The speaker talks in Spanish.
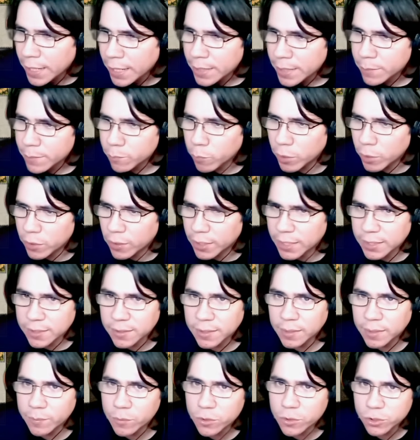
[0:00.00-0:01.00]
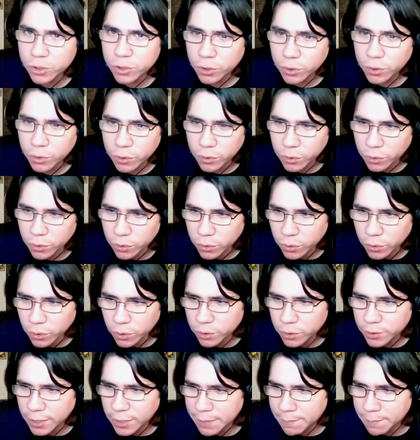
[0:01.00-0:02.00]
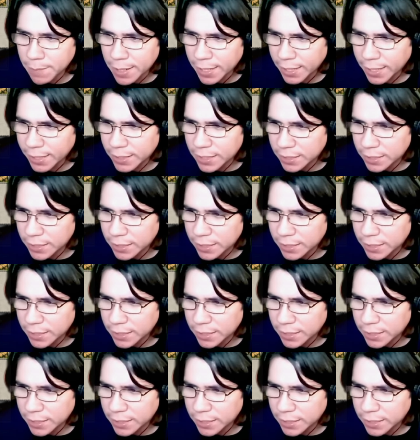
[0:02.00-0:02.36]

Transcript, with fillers: Bueno, aquí tenemos otra imagen,